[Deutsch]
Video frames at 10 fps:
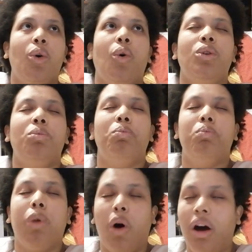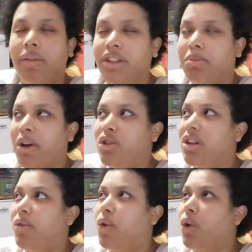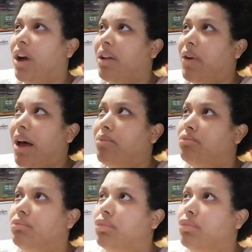Und boah, was ist bei uns in der Wohnung gerade warm.